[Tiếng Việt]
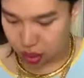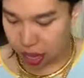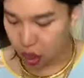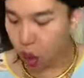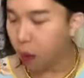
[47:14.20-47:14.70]

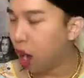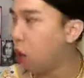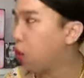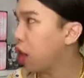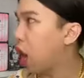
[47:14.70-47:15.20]
dạ con mực
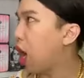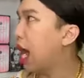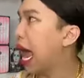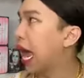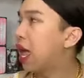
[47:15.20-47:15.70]
hũ nhỏ
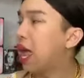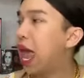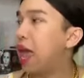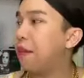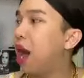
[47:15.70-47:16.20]
là
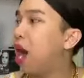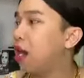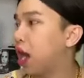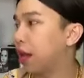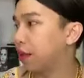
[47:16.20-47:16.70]
em
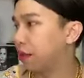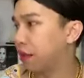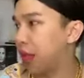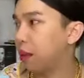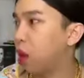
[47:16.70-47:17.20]
hết rồi
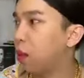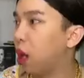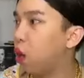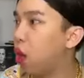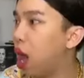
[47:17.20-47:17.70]
em còn
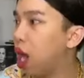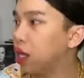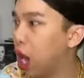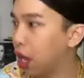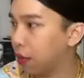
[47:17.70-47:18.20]
mực hũ
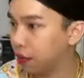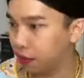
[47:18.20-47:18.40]
lớn thôi